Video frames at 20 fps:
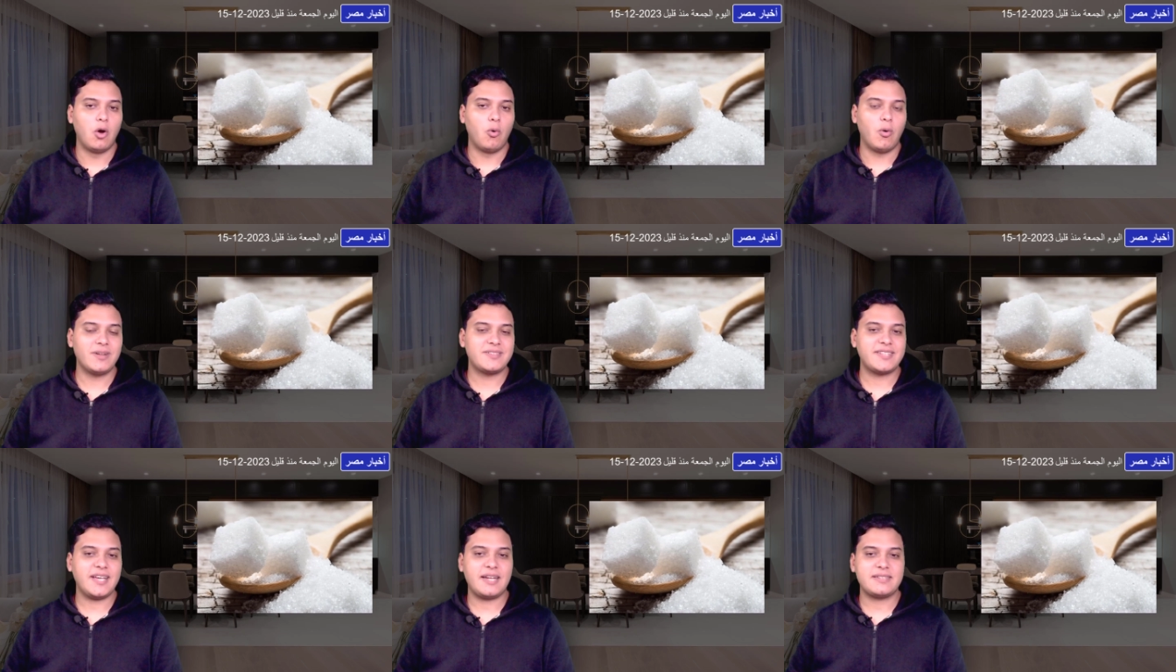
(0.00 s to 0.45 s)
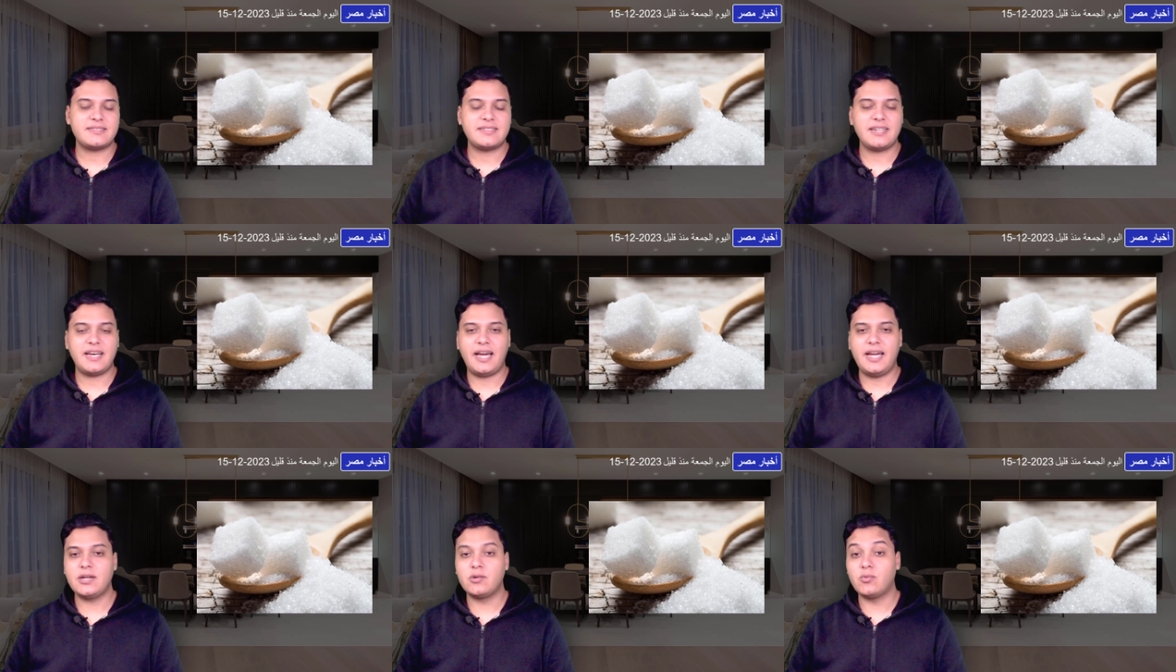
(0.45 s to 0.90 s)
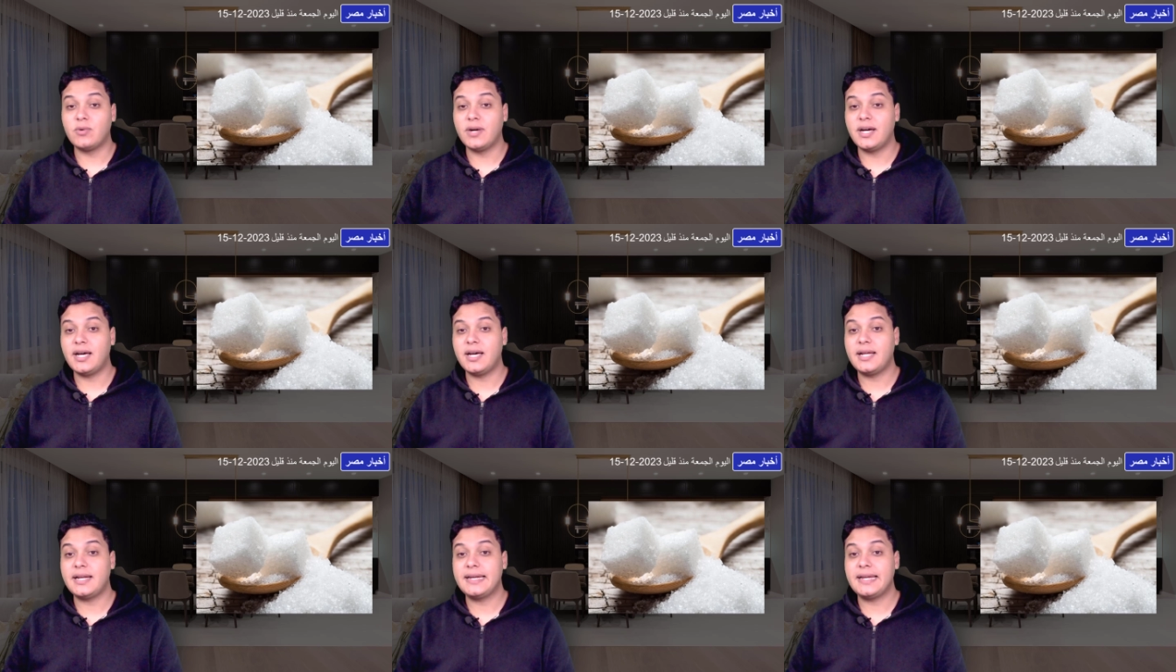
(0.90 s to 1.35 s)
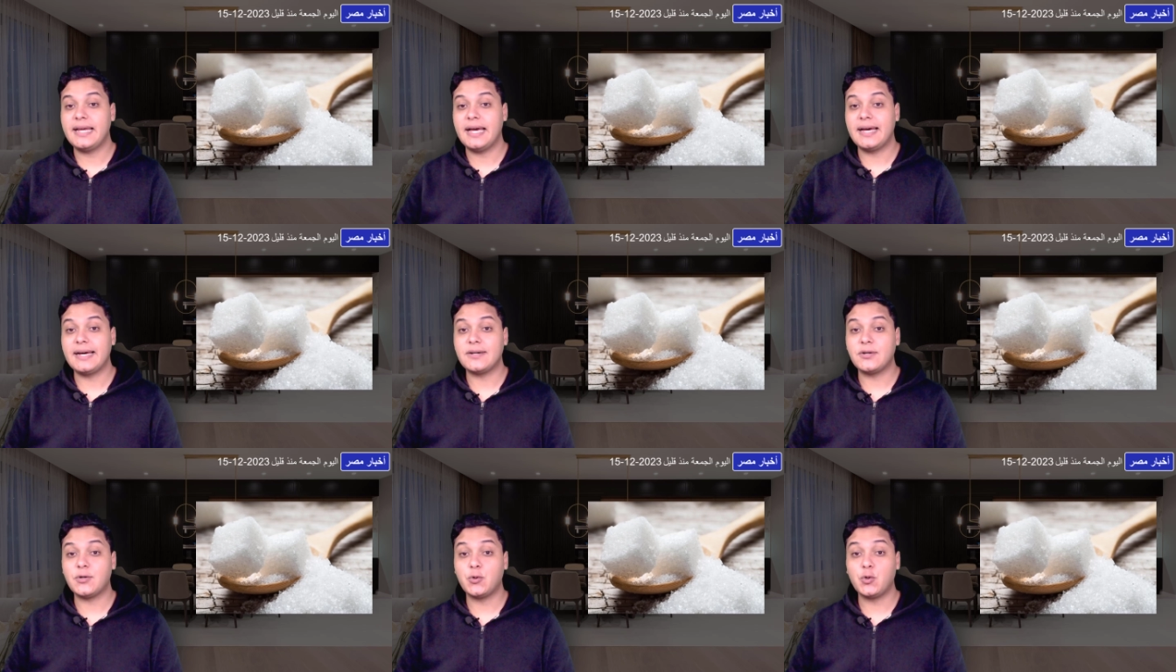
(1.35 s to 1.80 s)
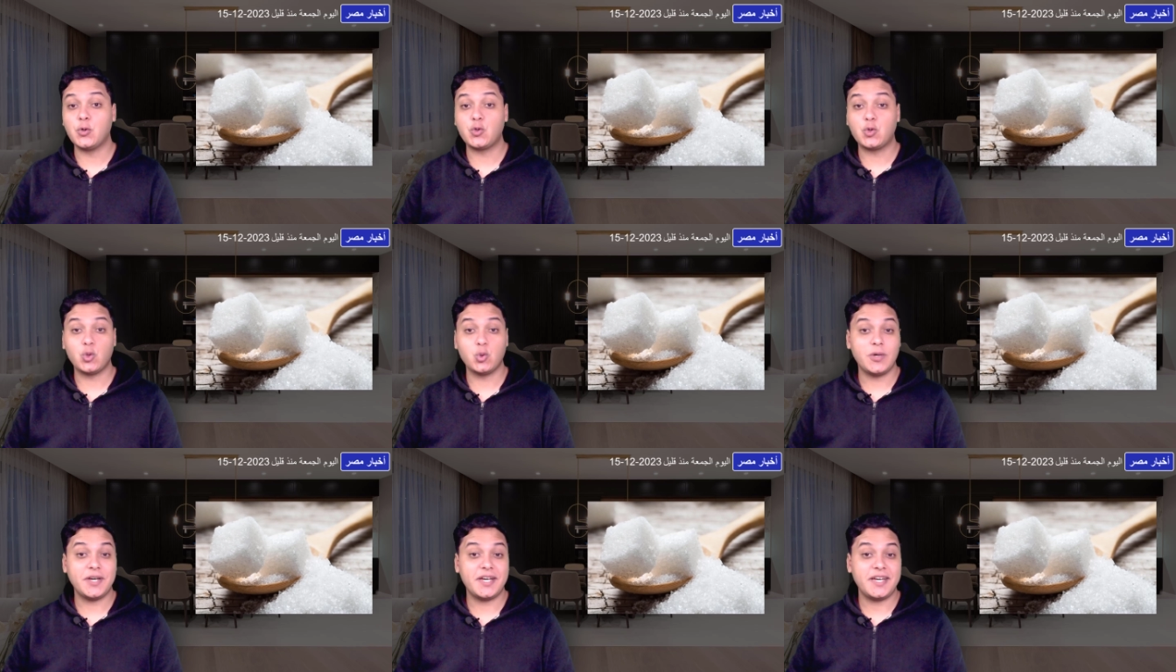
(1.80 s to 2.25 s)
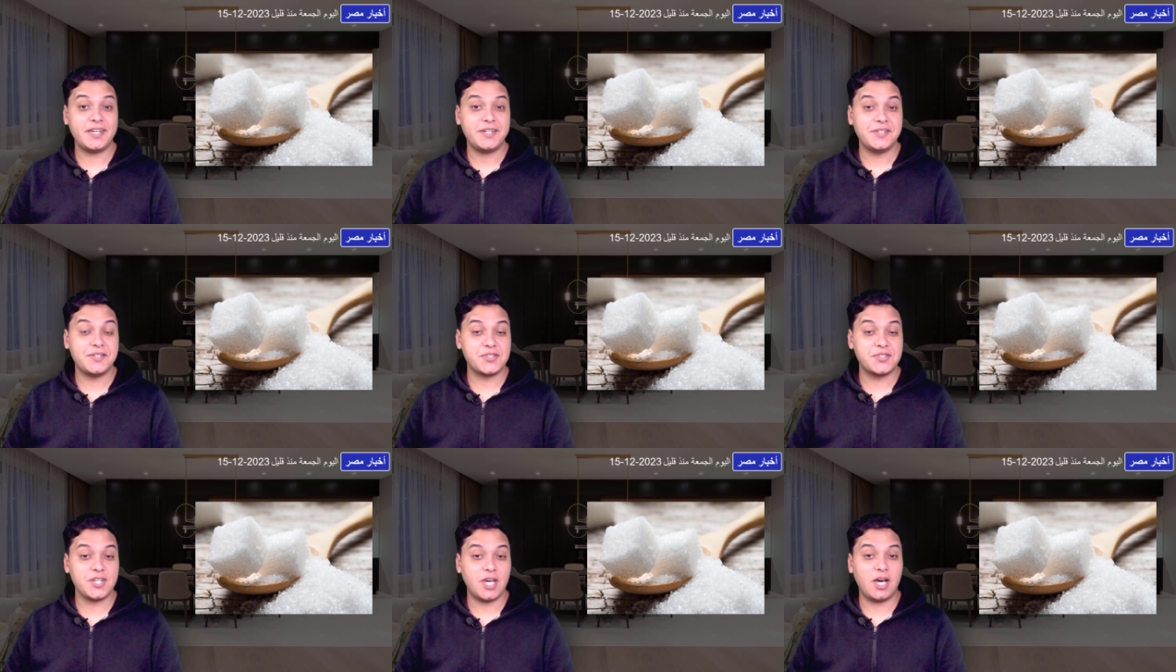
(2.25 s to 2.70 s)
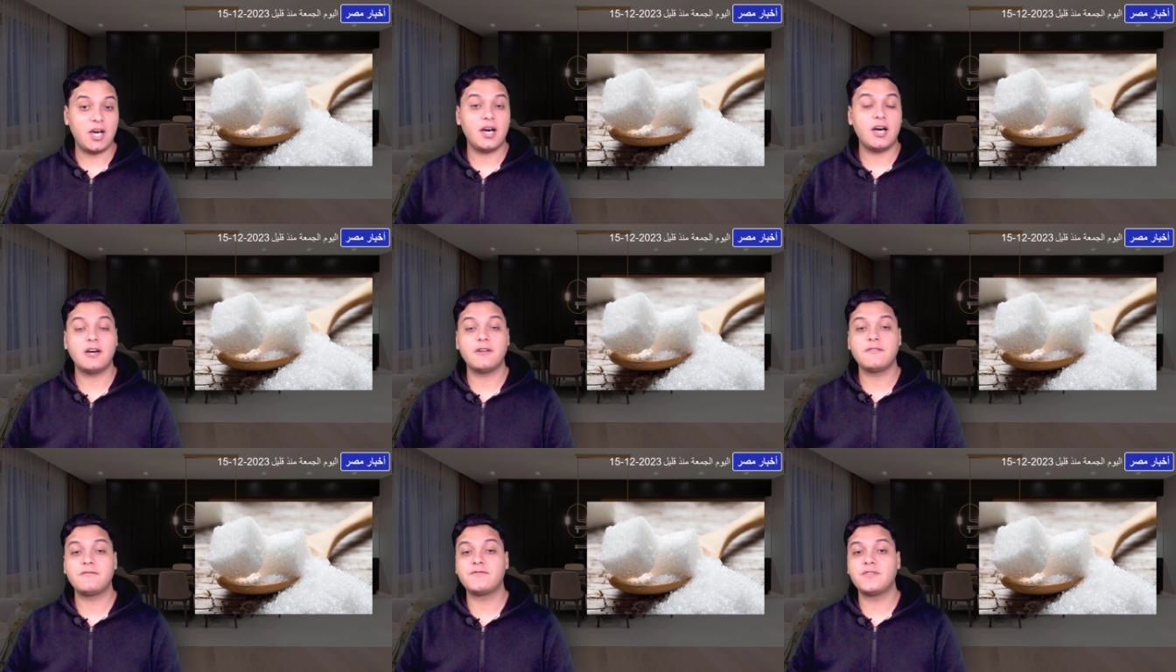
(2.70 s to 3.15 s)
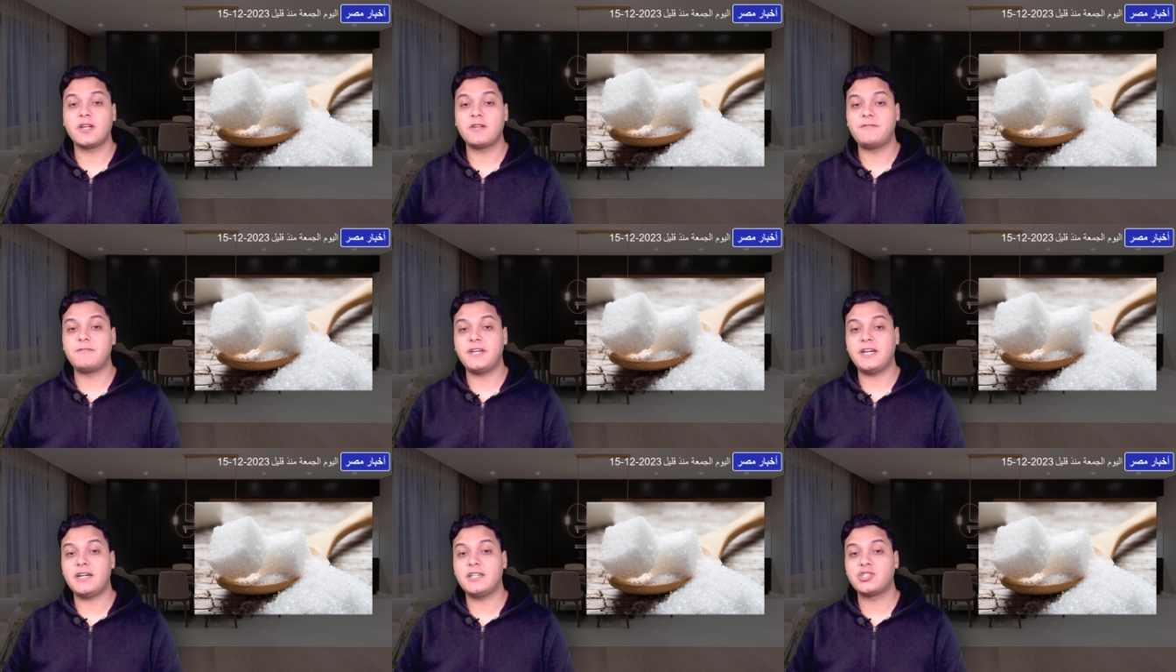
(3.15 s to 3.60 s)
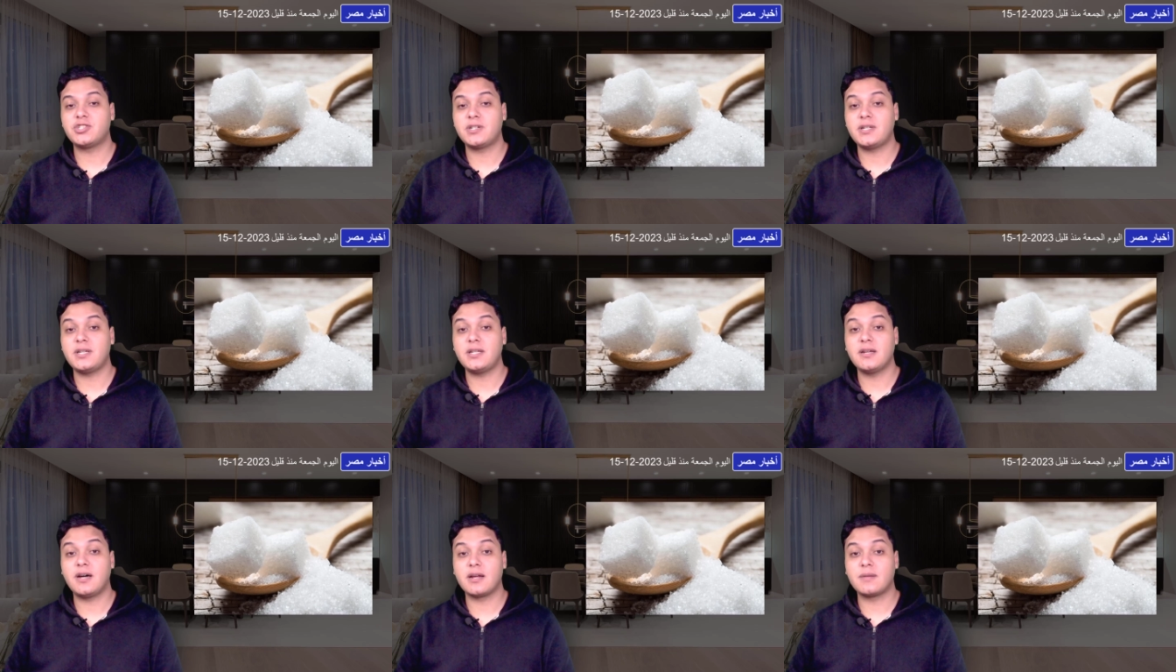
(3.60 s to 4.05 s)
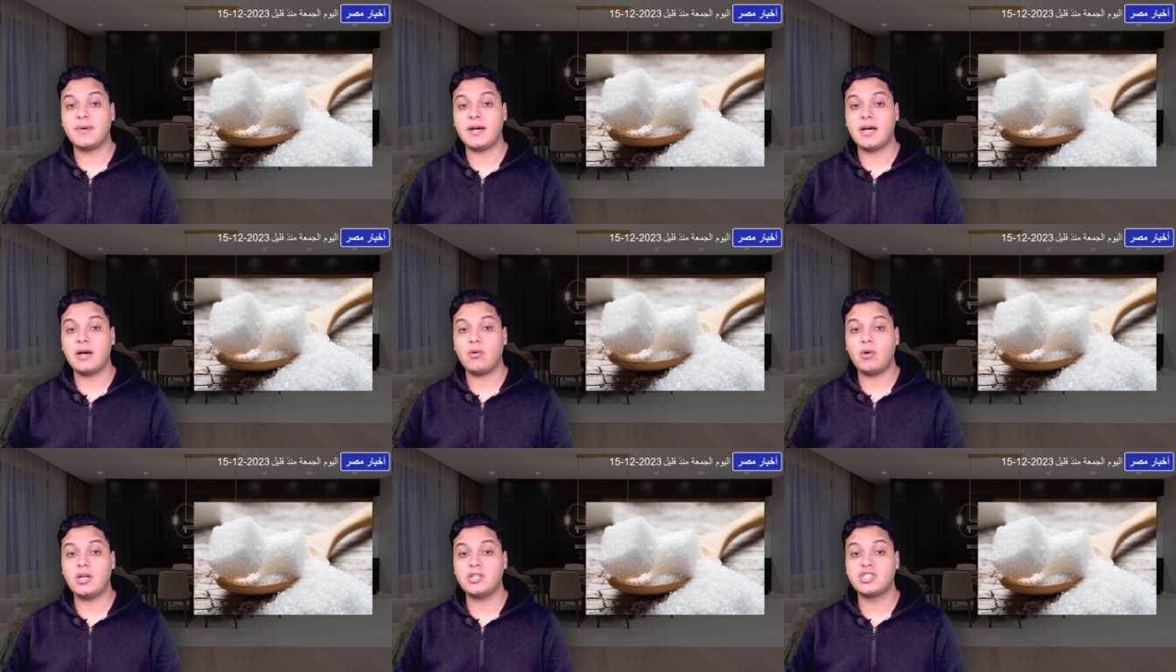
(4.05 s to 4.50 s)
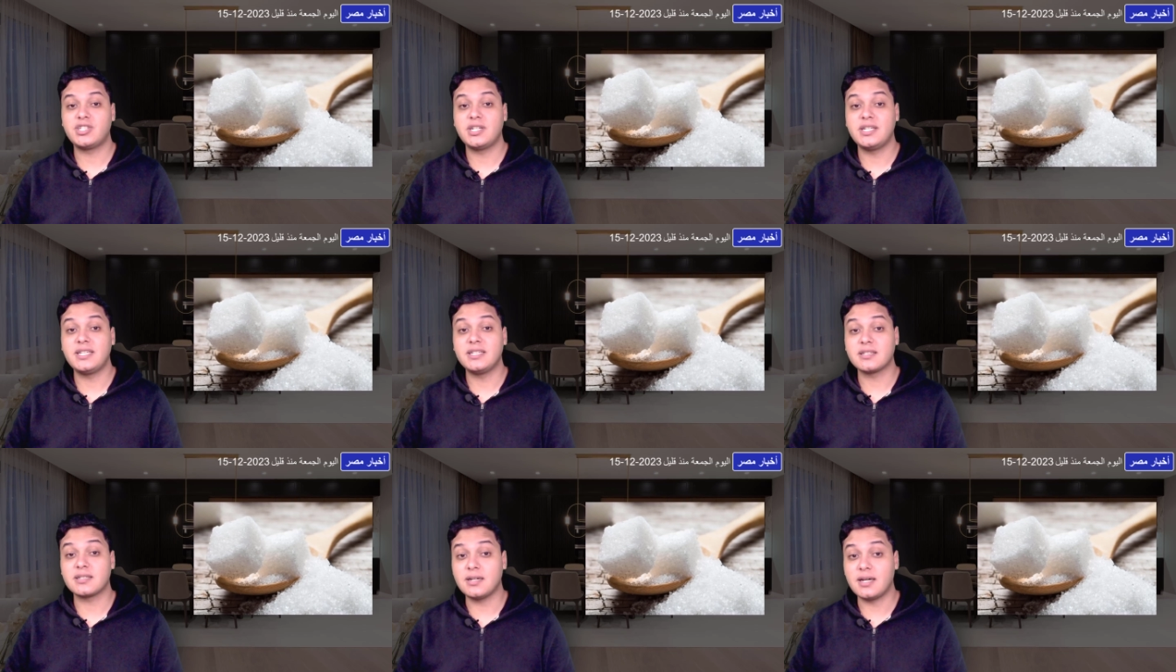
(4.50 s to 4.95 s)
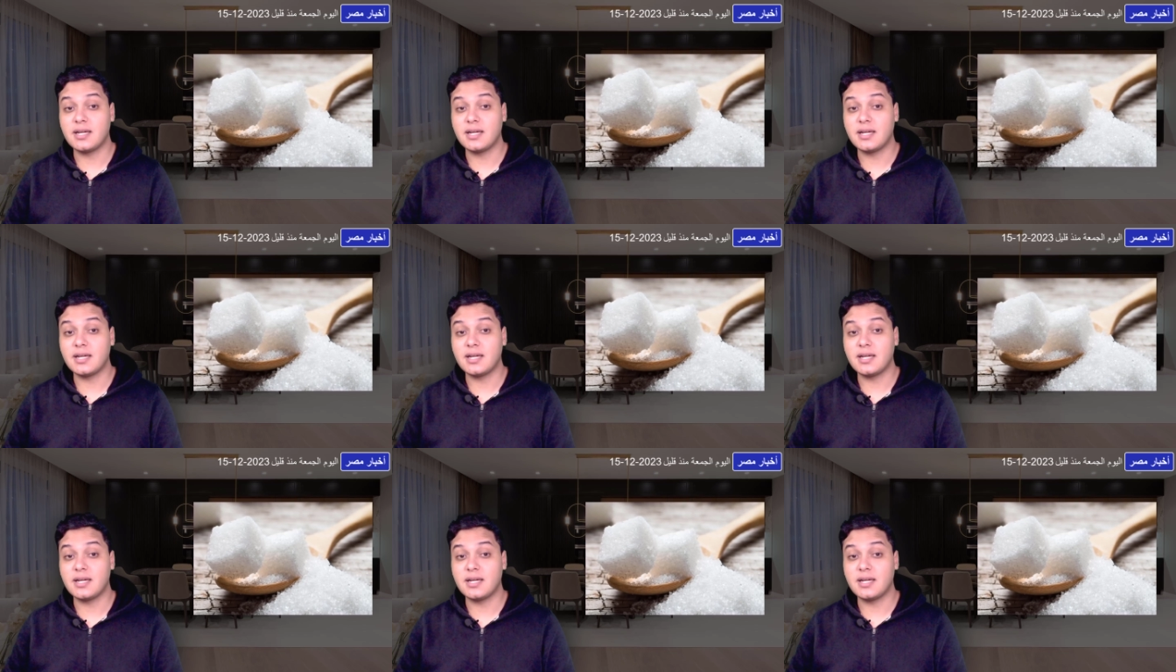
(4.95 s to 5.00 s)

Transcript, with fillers: وتحت عنوان خطوة لصحة أفضل في 2024